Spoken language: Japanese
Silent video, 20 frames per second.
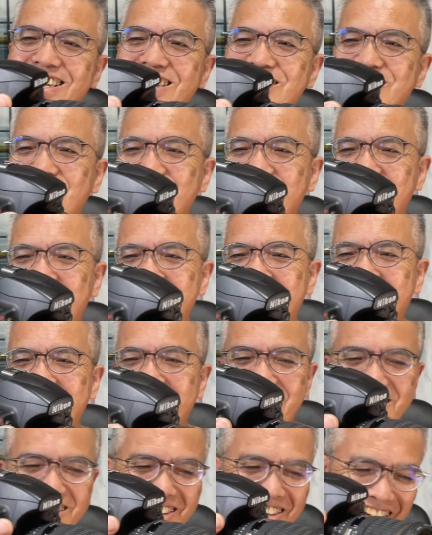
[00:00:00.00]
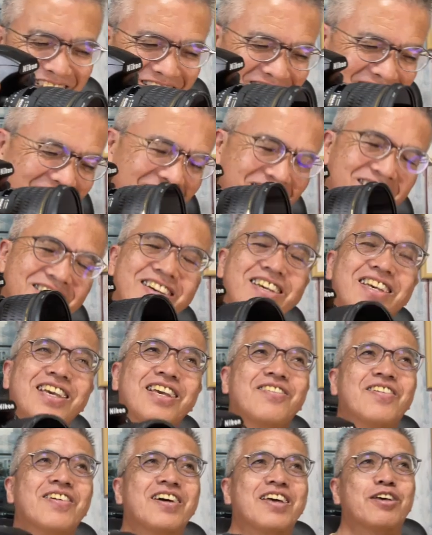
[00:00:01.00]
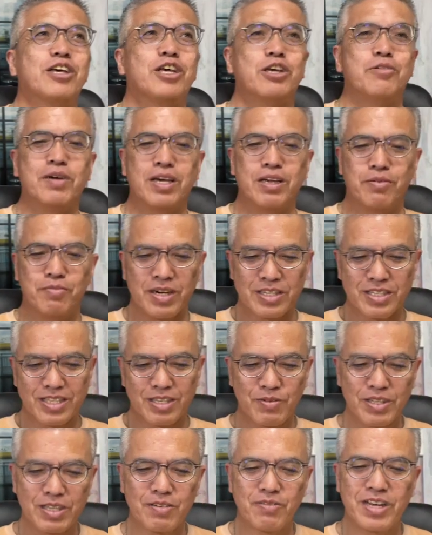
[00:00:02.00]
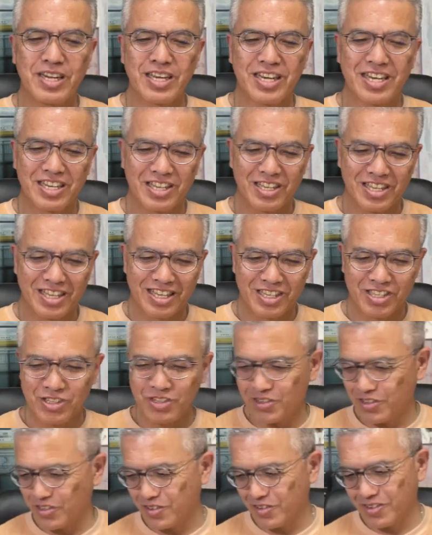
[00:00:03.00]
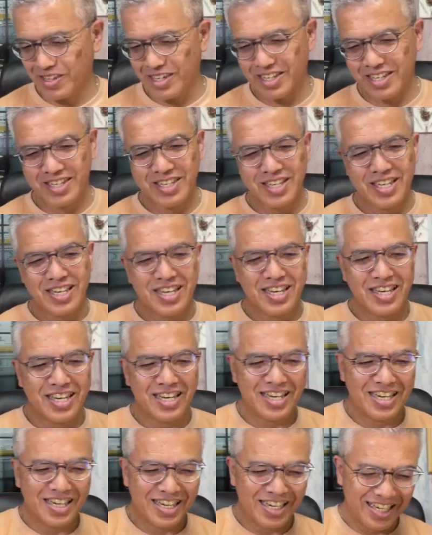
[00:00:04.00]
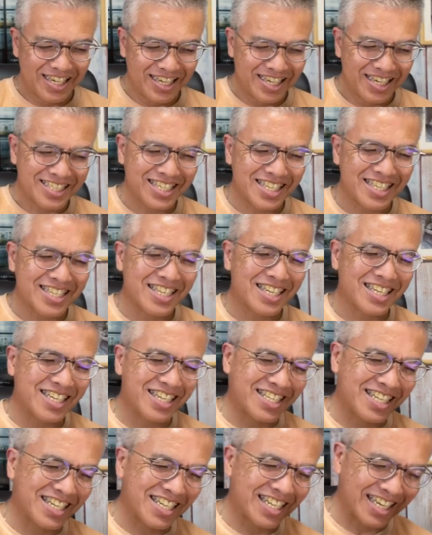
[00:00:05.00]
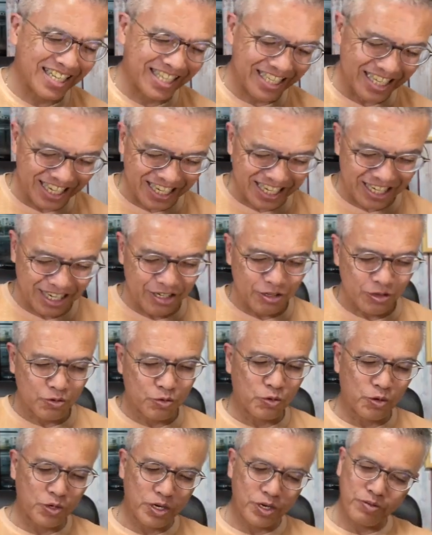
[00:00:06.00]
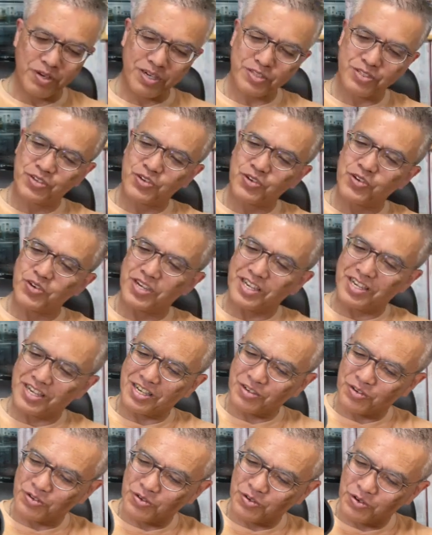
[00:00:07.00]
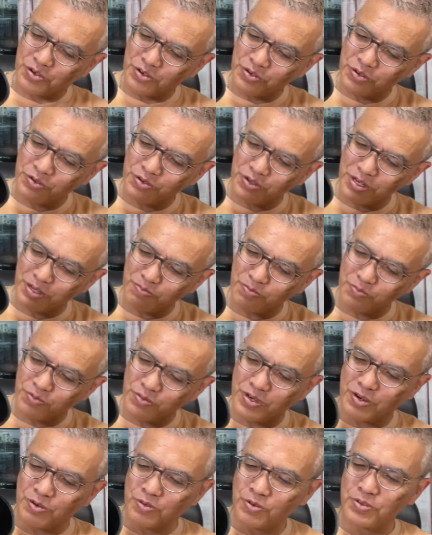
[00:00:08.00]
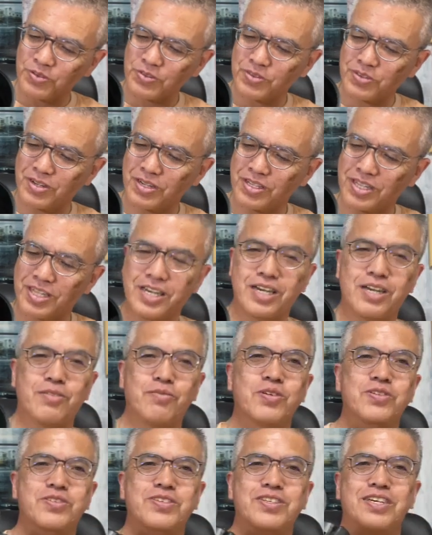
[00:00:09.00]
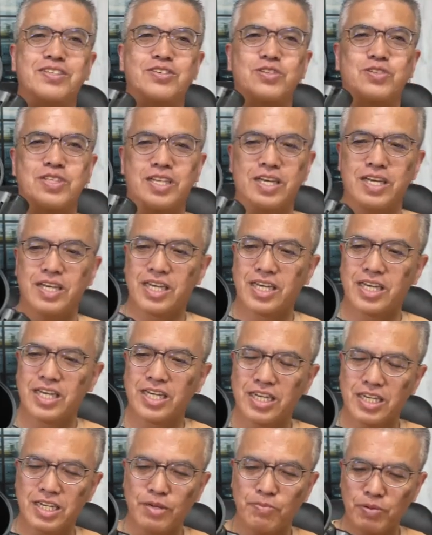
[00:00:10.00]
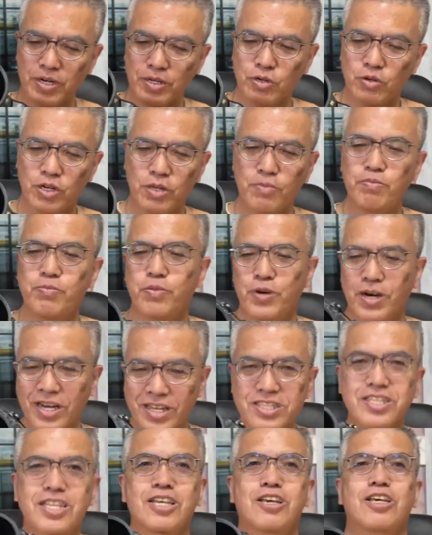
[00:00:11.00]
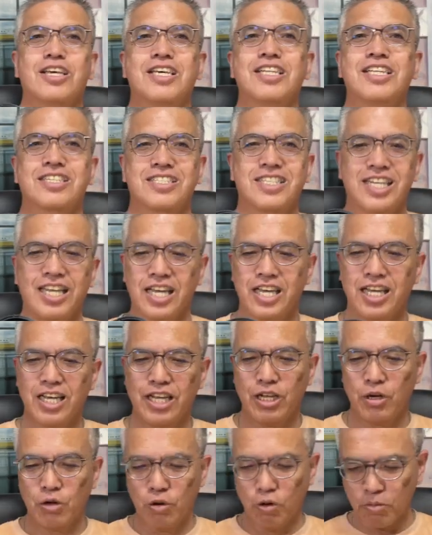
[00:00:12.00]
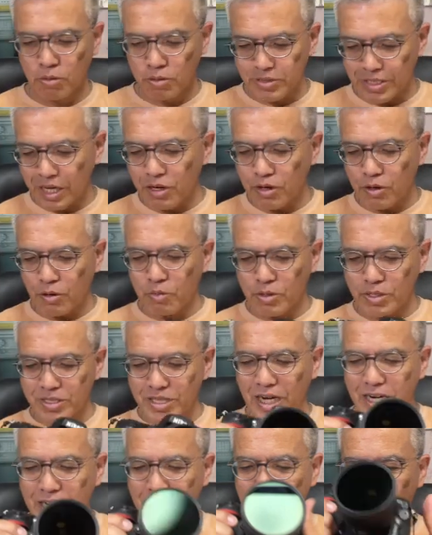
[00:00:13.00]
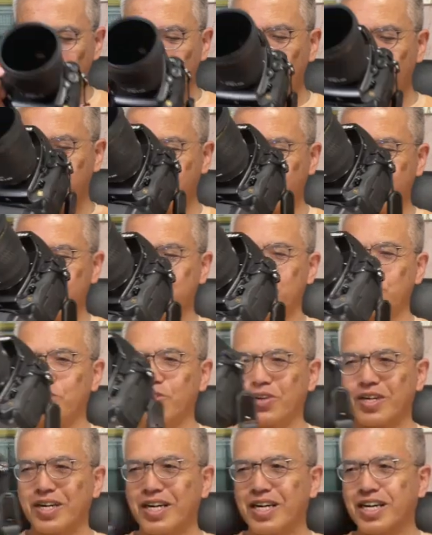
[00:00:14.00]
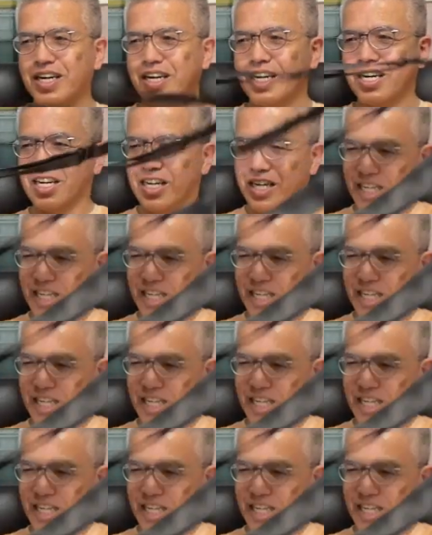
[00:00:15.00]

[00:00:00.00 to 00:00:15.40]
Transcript: ちょっとね、今たまたまね、今日、下手さんにいただいた、これはすごい、このグリップは本当にね持ちやすくて、やっぱりグリップはあっていいですね。重たかろうが何しようが、